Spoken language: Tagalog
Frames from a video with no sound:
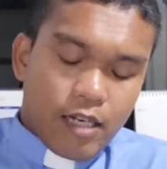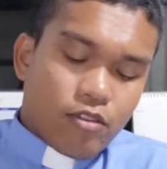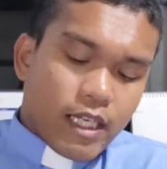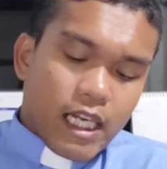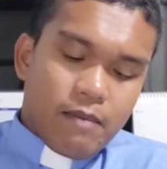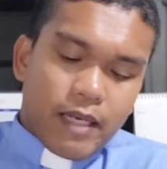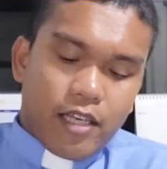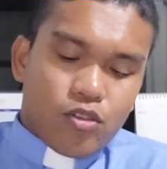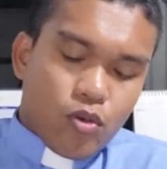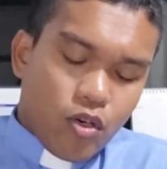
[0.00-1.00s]
Karon tingali
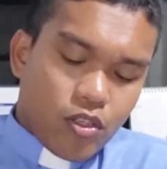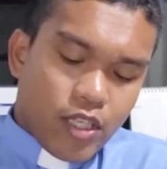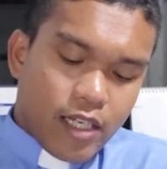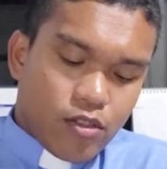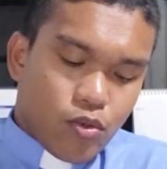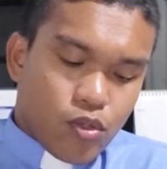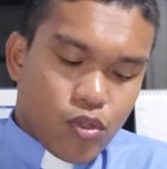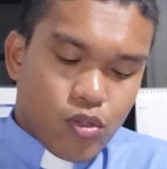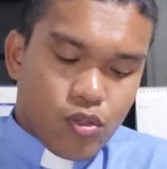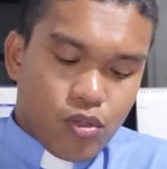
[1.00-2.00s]
mga igsuon si
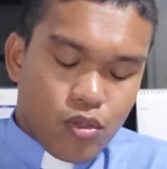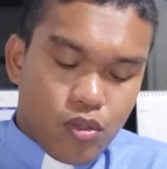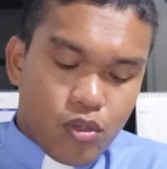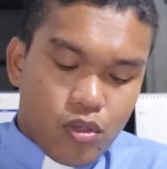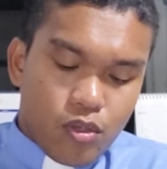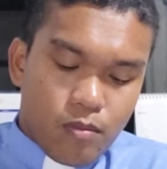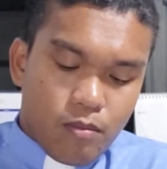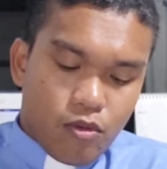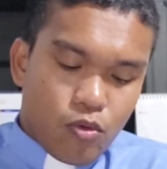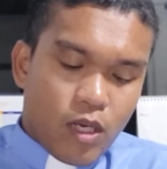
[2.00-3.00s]
Jesus
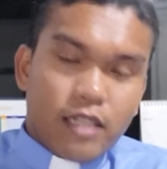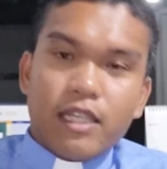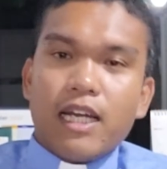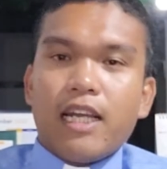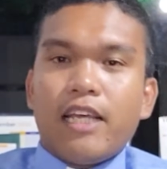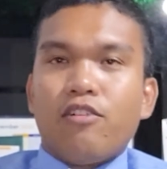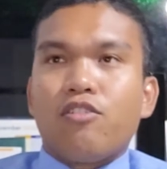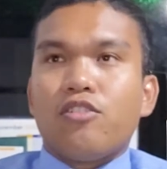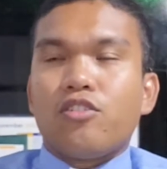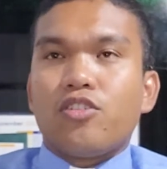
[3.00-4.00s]
mudugang tingali
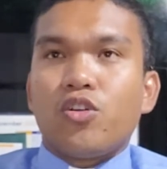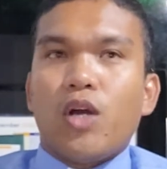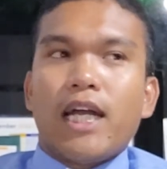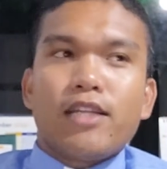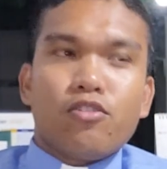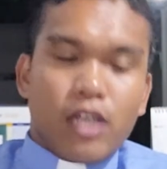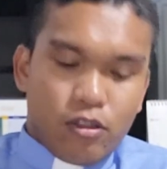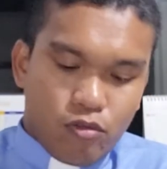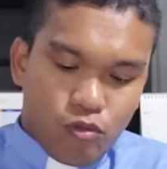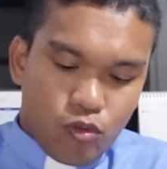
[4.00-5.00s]
og duha nga to
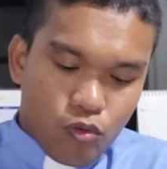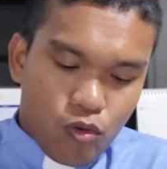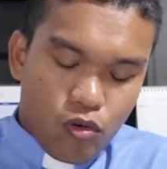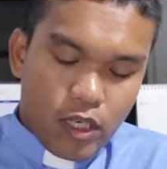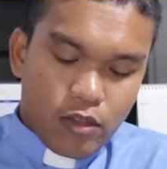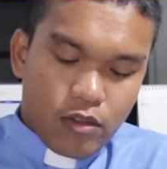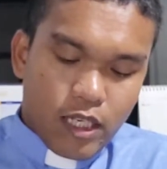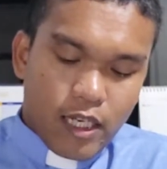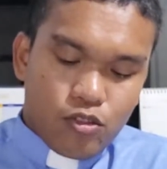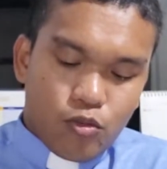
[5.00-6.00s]
o tulo nga
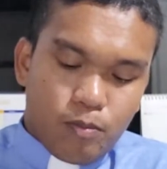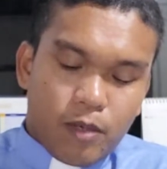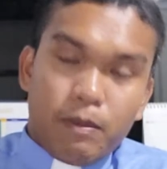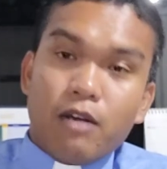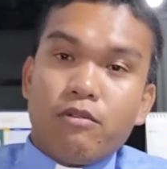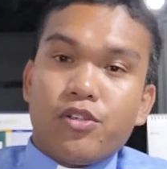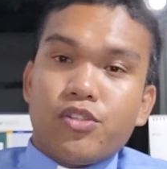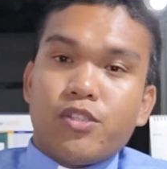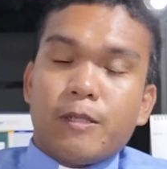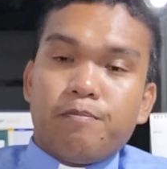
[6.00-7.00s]
ka
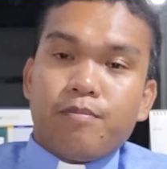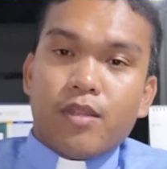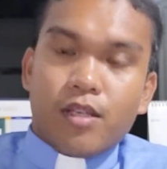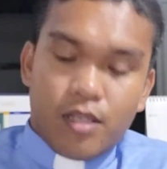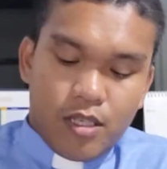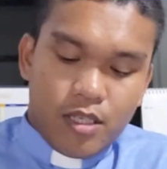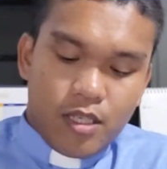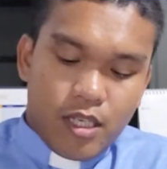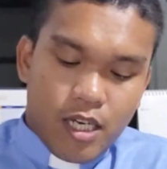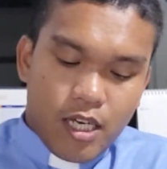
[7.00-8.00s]
superpowers
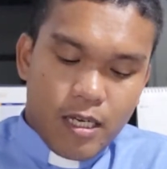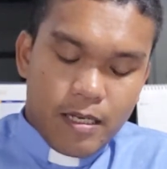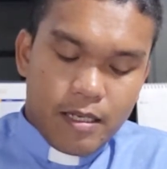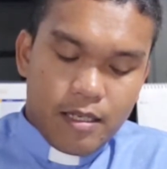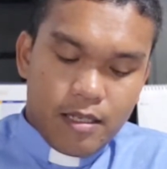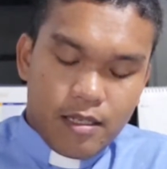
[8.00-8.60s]
nga